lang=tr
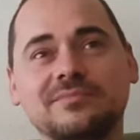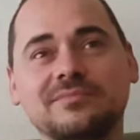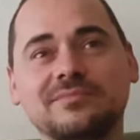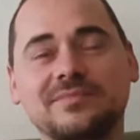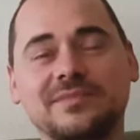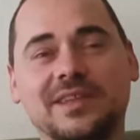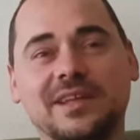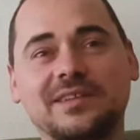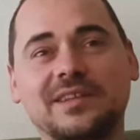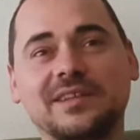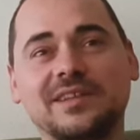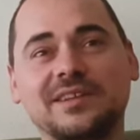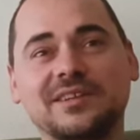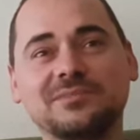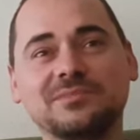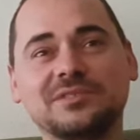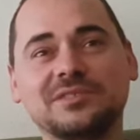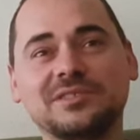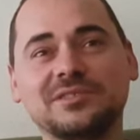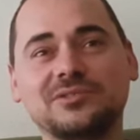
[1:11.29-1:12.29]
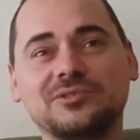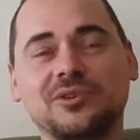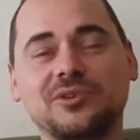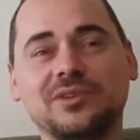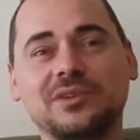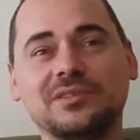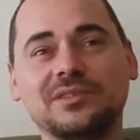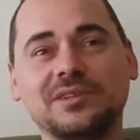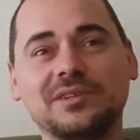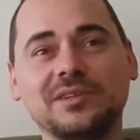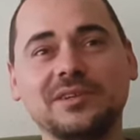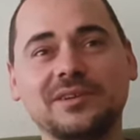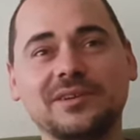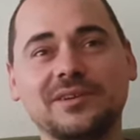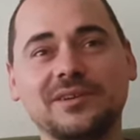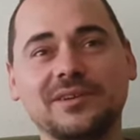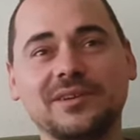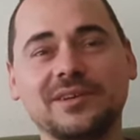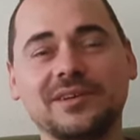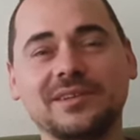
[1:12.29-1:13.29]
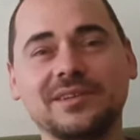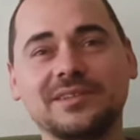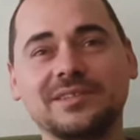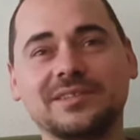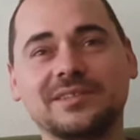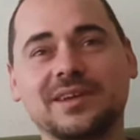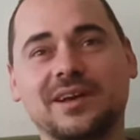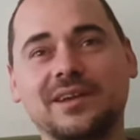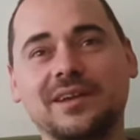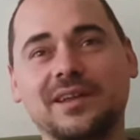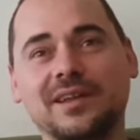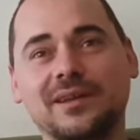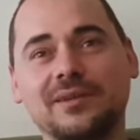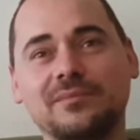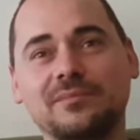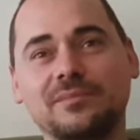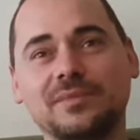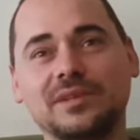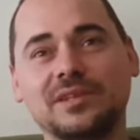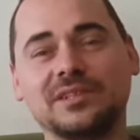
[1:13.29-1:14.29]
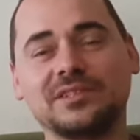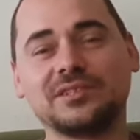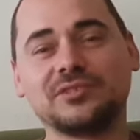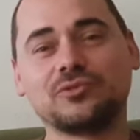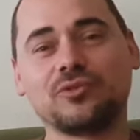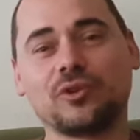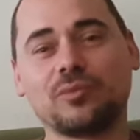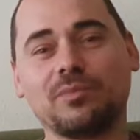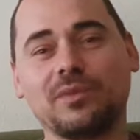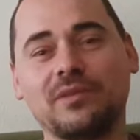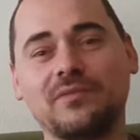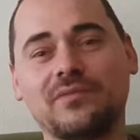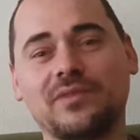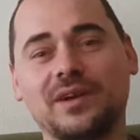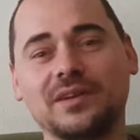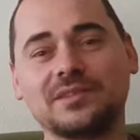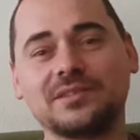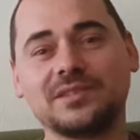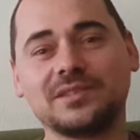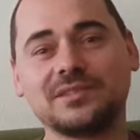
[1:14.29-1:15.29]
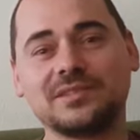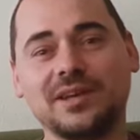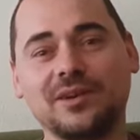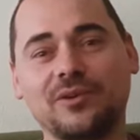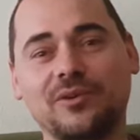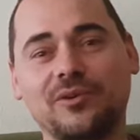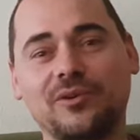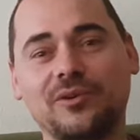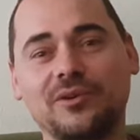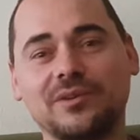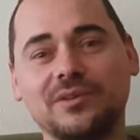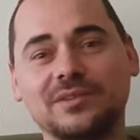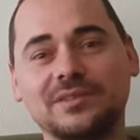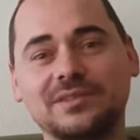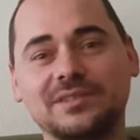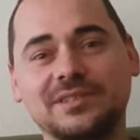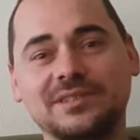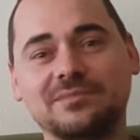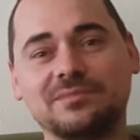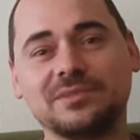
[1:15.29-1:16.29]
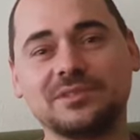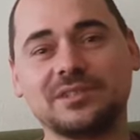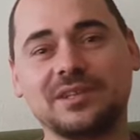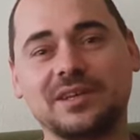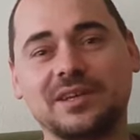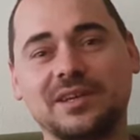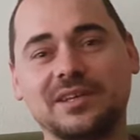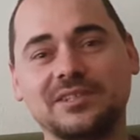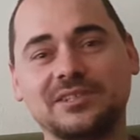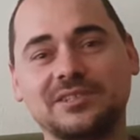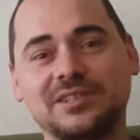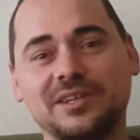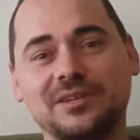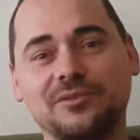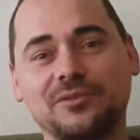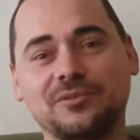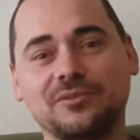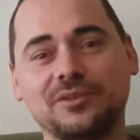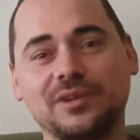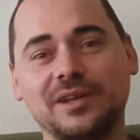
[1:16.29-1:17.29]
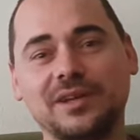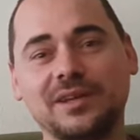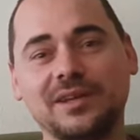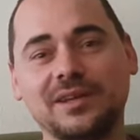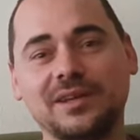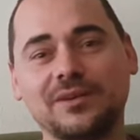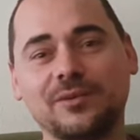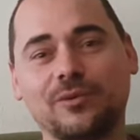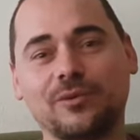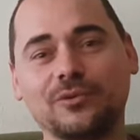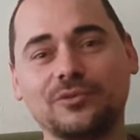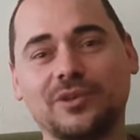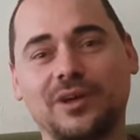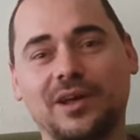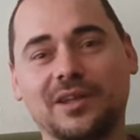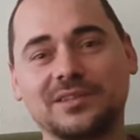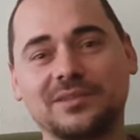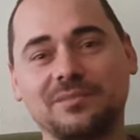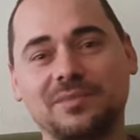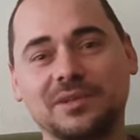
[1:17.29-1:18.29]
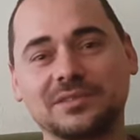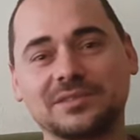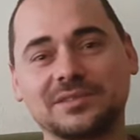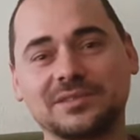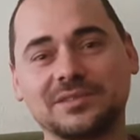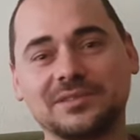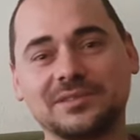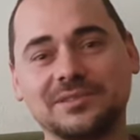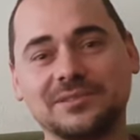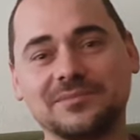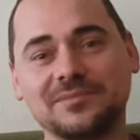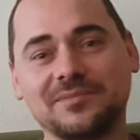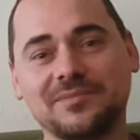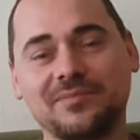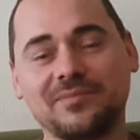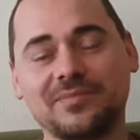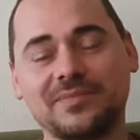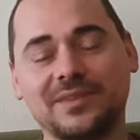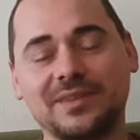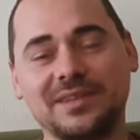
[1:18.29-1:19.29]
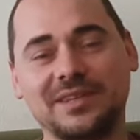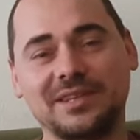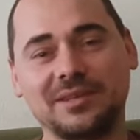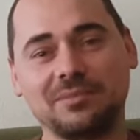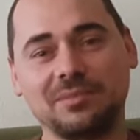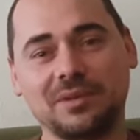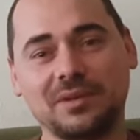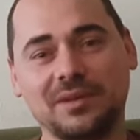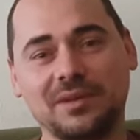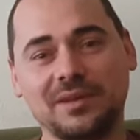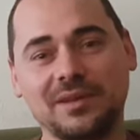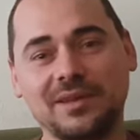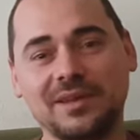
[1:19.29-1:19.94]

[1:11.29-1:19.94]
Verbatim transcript: dedelerimizin söylediği işte hani bir kişi çok menfaatçi ise o sikmeyeceği eşeğin önüne ot atmaz gibi.